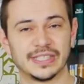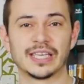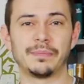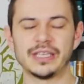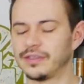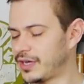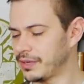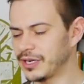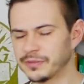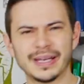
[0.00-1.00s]
Diese Gebete
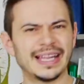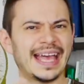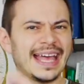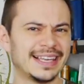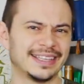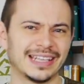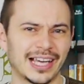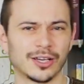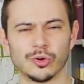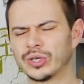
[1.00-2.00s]
waren manchmal
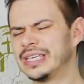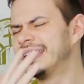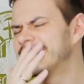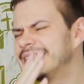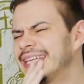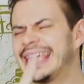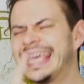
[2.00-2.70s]
ellenlang und gingen